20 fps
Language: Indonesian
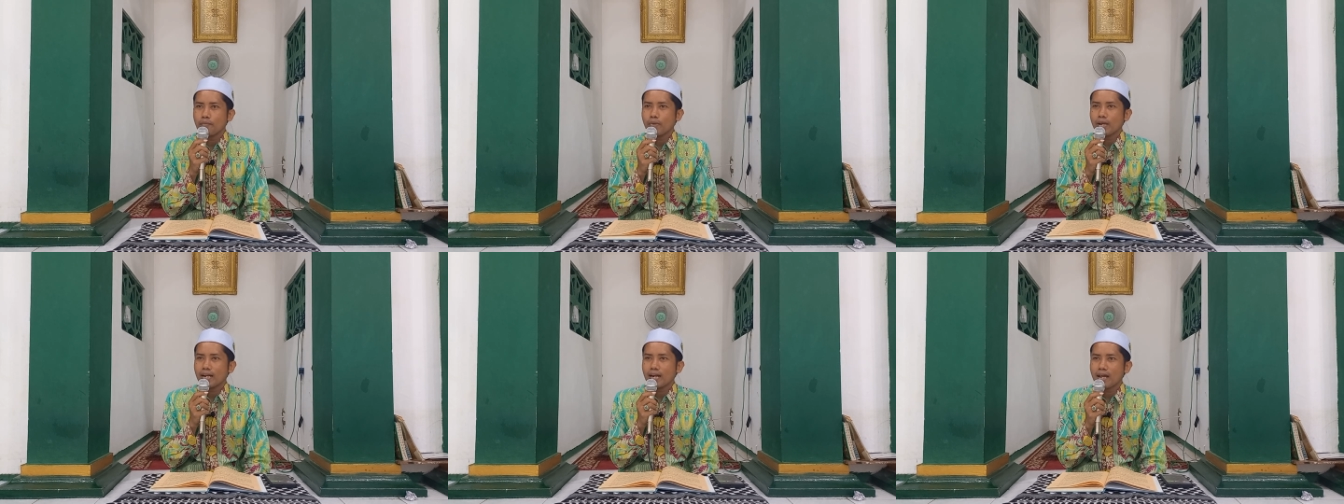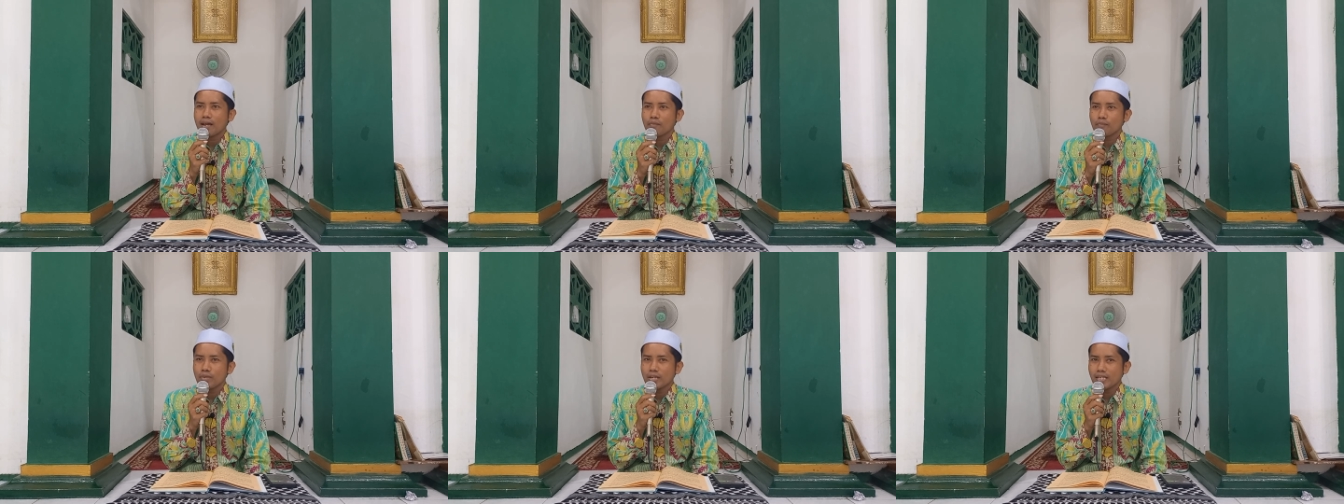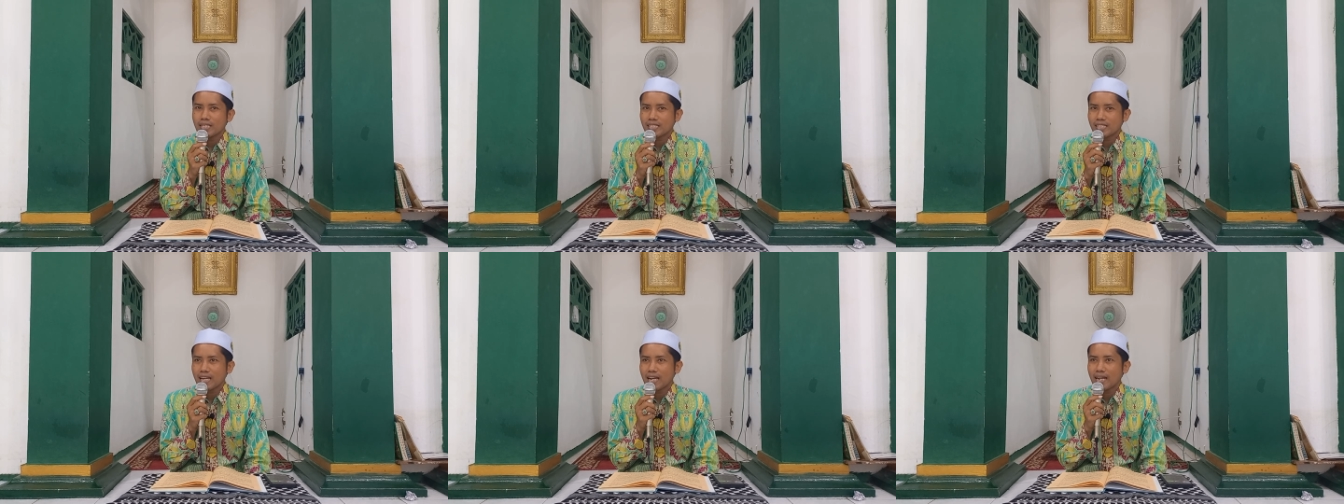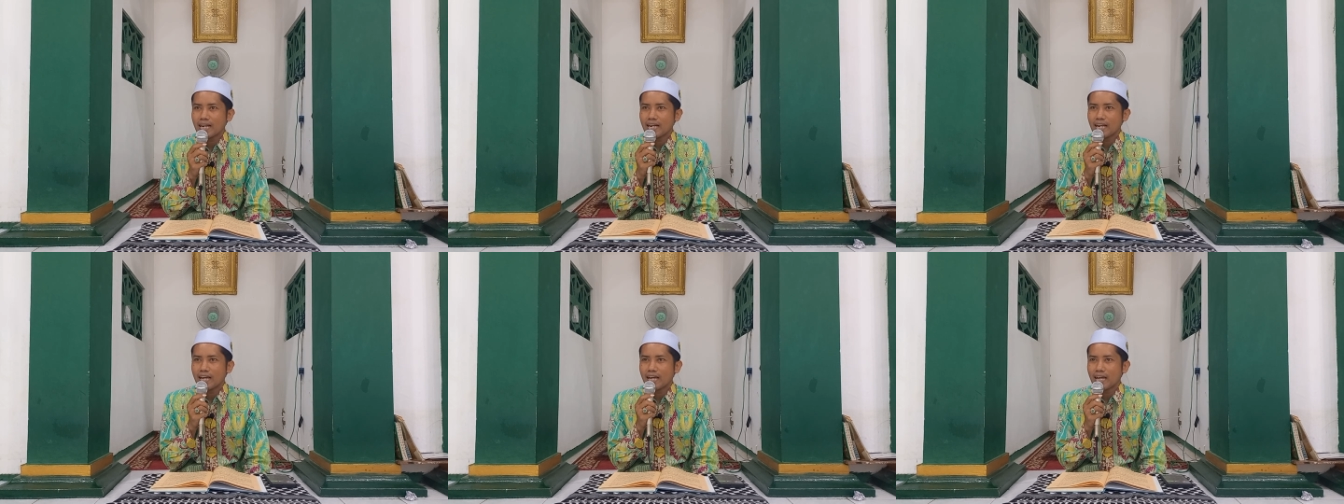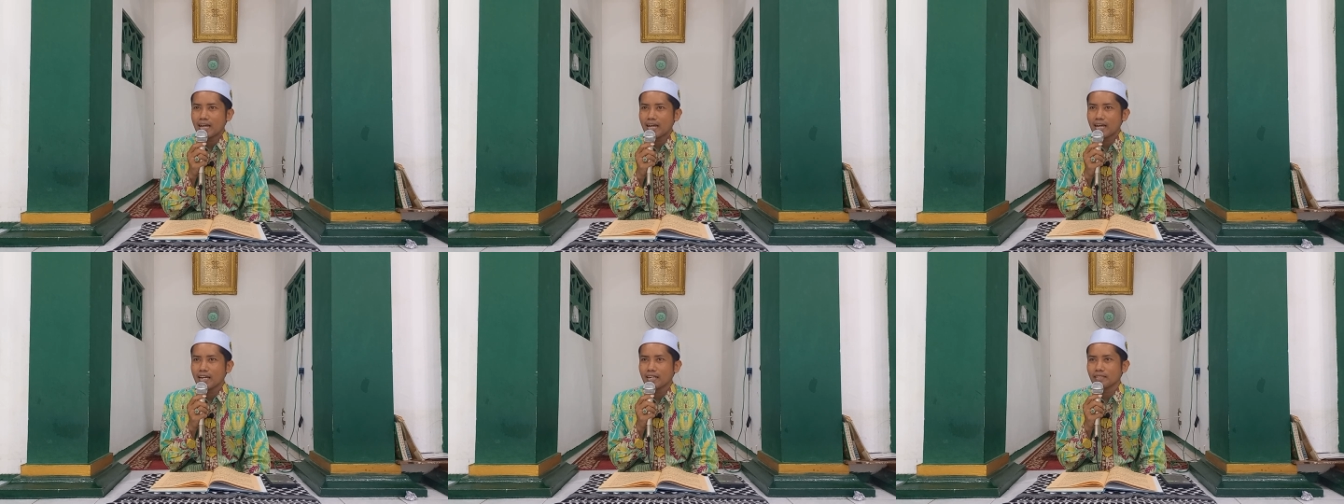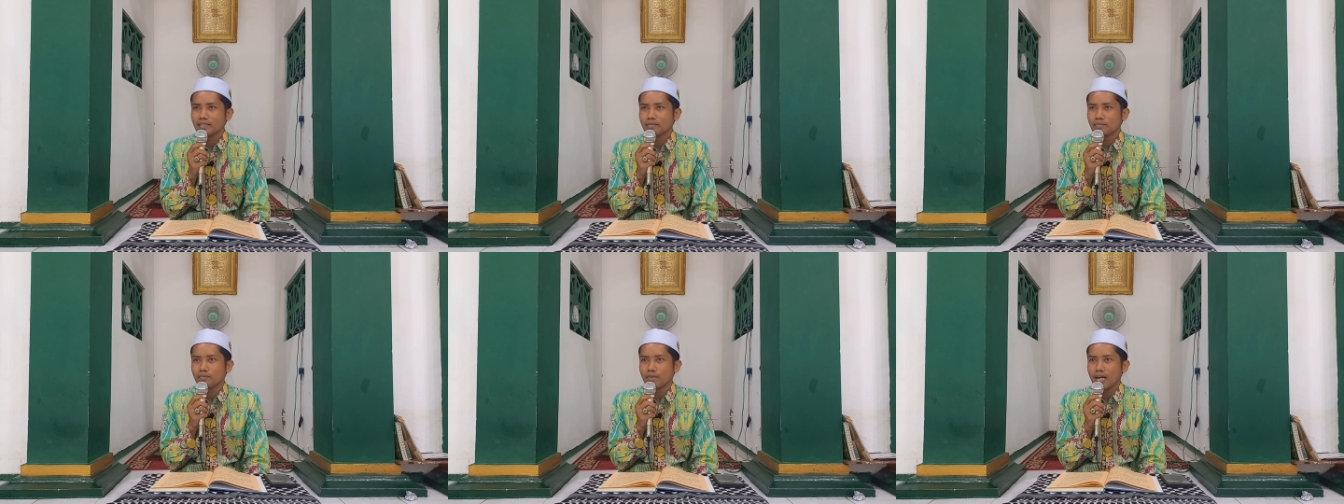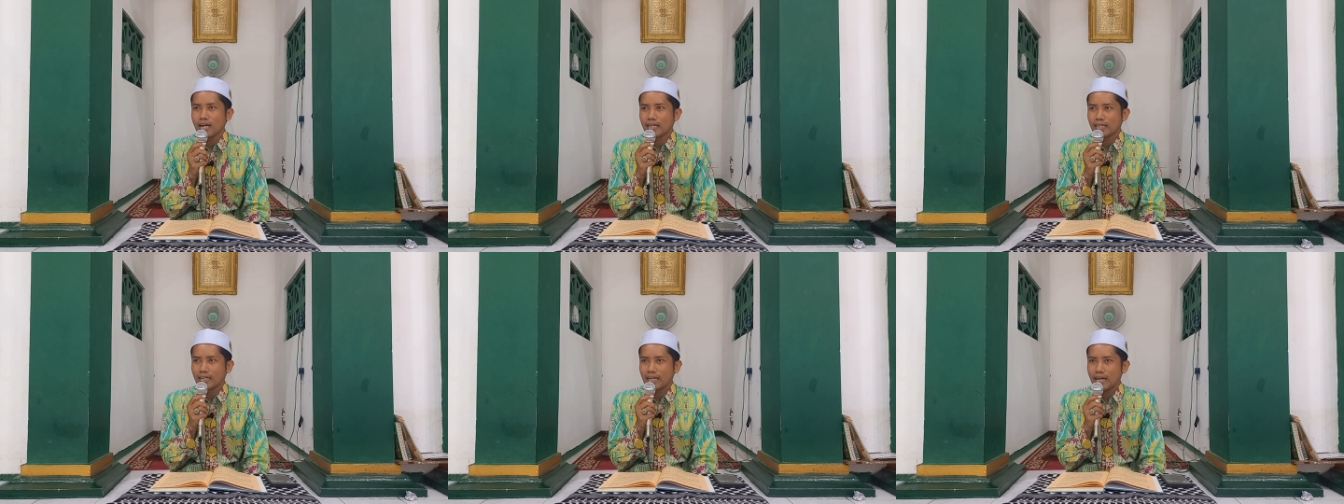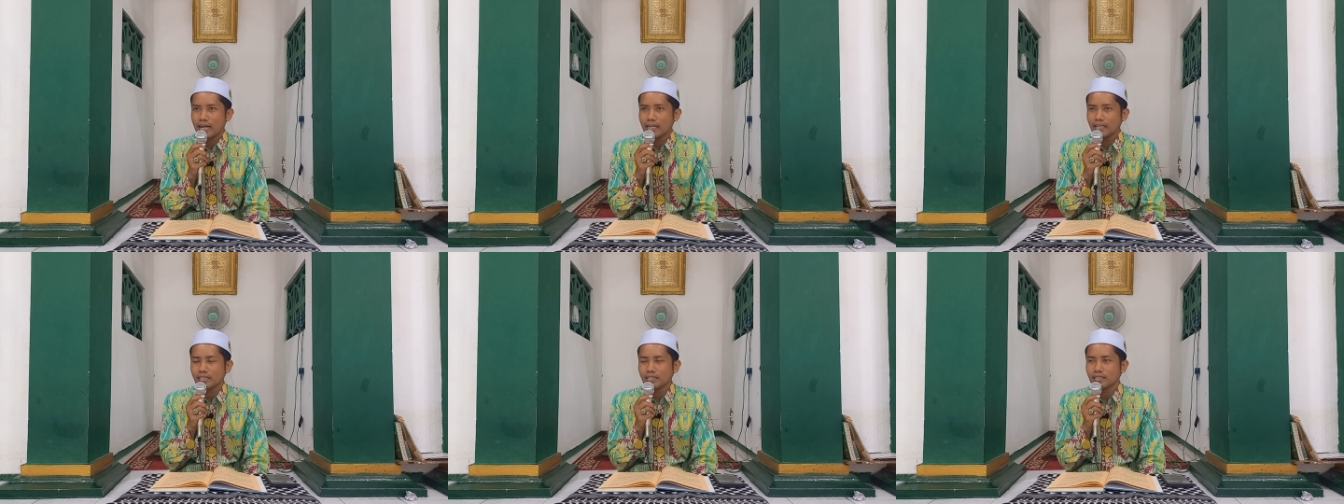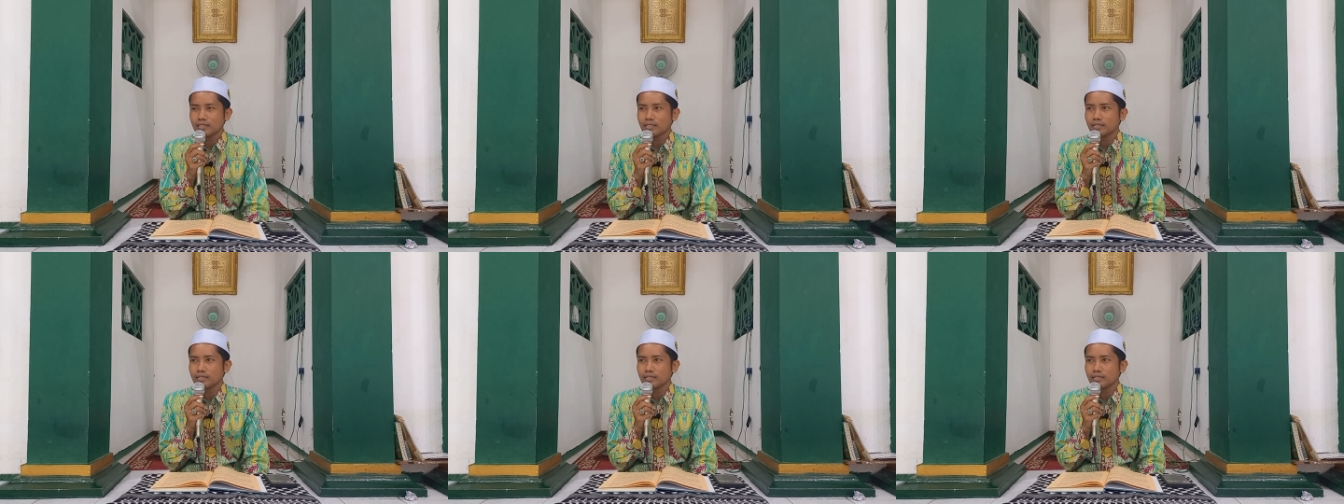perak bisa nahan makan,